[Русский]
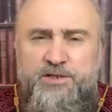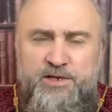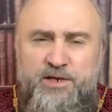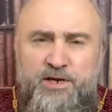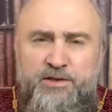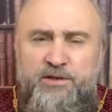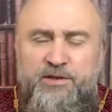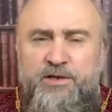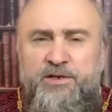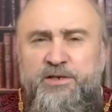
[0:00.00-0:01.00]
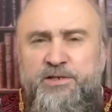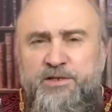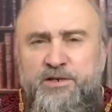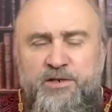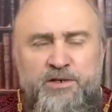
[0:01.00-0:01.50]
стран,
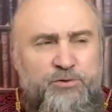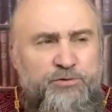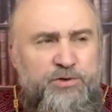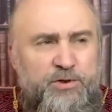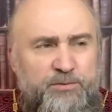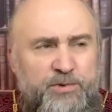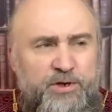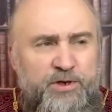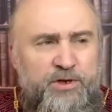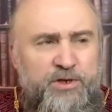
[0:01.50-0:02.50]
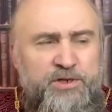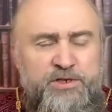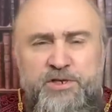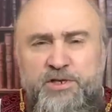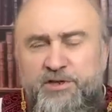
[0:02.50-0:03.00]
границы городов там и
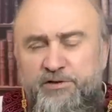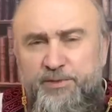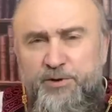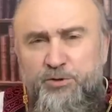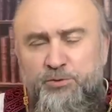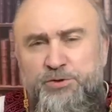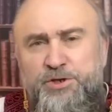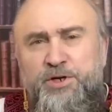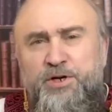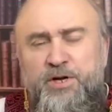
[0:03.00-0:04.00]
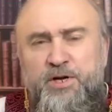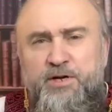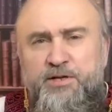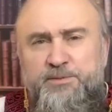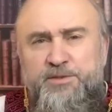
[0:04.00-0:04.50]
континентов, потом уже
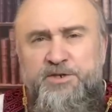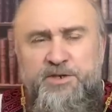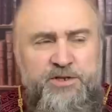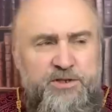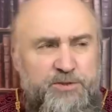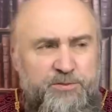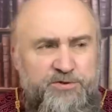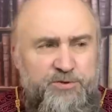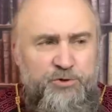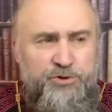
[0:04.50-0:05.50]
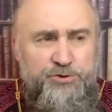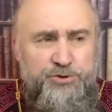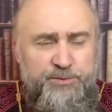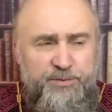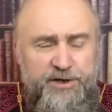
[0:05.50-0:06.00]
распространился по всему лицу
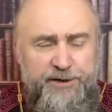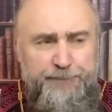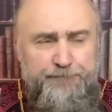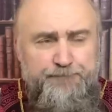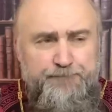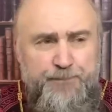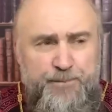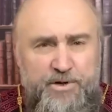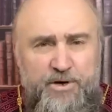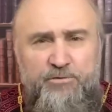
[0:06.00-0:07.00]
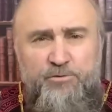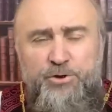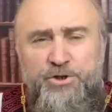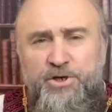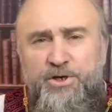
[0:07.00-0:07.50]
Земли.
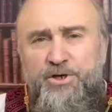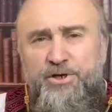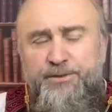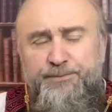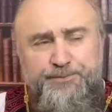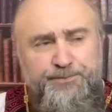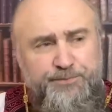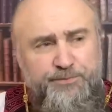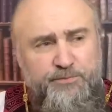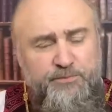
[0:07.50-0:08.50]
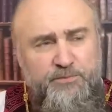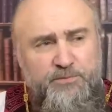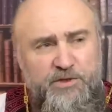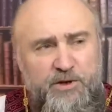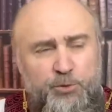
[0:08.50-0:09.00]
Вот, и
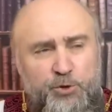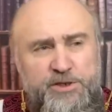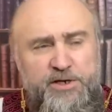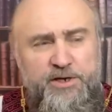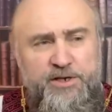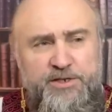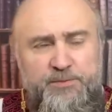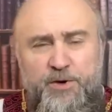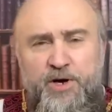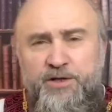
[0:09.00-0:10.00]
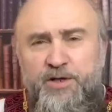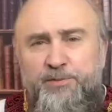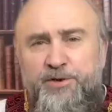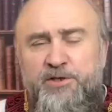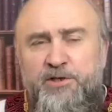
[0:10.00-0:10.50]
После испанки
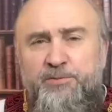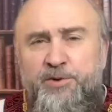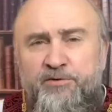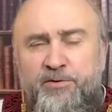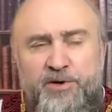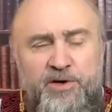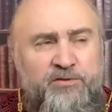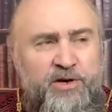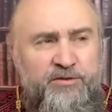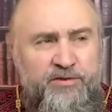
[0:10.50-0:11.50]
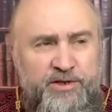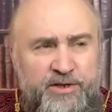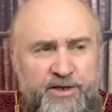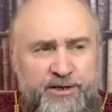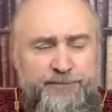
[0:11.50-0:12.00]
пришла Первая мировая
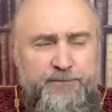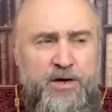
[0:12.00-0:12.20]
война.